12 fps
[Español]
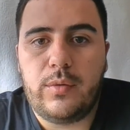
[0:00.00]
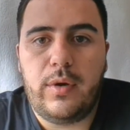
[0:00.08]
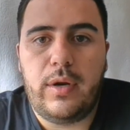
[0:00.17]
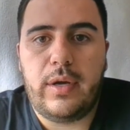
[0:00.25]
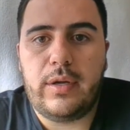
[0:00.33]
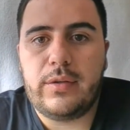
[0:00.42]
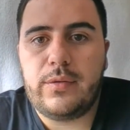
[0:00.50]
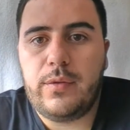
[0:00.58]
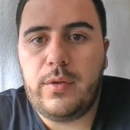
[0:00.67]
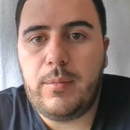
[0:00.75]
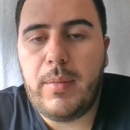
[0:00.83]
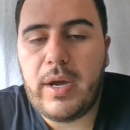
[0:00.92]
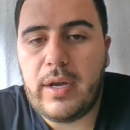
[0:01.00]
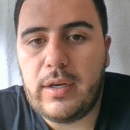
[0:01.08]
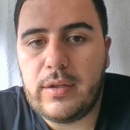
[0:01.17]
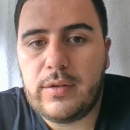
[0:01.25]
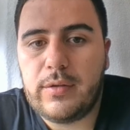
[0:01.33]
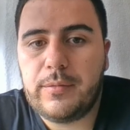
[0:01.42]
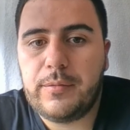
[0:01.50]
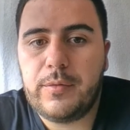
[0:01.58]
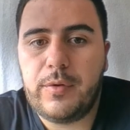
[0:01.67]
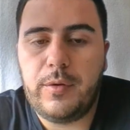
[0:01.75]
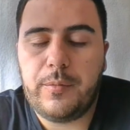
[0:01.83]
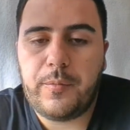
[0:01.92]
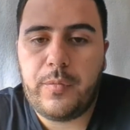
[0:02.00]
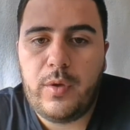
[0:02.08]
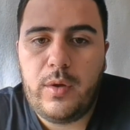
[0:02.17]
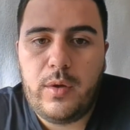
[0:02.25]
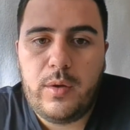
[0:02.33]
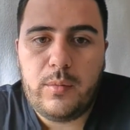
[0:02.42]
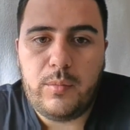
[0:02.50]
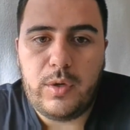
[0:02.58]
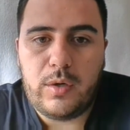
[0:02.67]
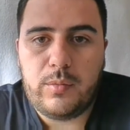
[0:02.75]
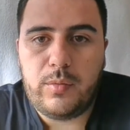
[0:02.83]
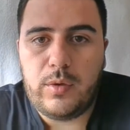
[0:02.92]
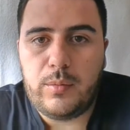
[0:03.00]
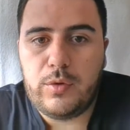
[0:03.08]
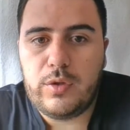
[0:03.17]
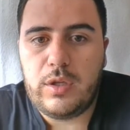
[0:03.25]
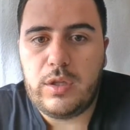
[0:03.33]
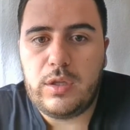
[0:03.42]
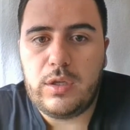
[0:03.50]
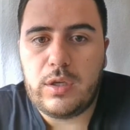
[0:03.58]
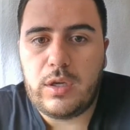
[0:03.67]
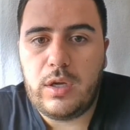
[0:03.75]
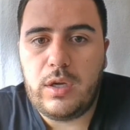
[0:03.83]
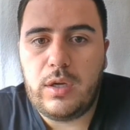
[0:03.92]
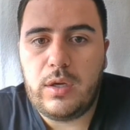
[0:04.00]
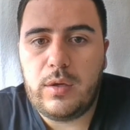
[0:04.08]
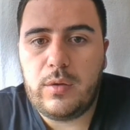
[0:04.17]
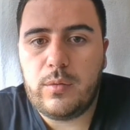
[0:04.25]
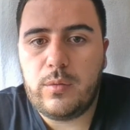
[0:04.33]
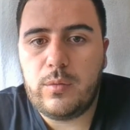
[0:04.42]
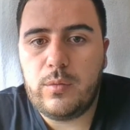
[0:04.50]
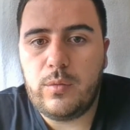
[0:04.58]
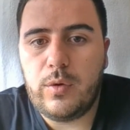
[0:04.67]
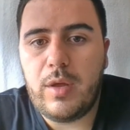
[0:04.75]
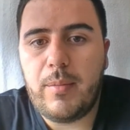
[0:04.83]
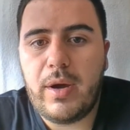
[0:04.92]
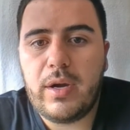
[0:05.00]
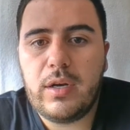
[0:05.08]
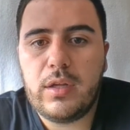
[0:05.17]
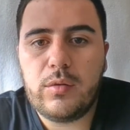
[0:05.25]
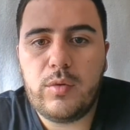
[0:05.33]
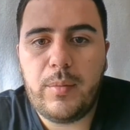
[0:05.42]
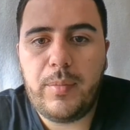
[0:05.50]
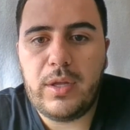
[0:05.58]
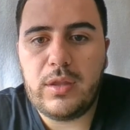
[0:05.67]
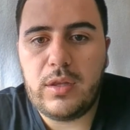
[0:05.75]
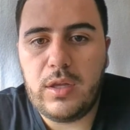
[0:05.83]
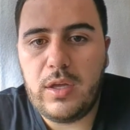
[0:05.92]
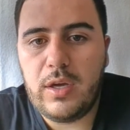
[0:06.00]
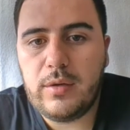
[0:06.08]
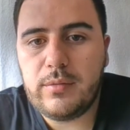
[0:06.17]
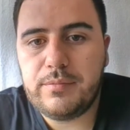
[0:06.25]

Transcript: las imágenes, ¿sí? Bueno, podemos decir que una imagen es una plantilla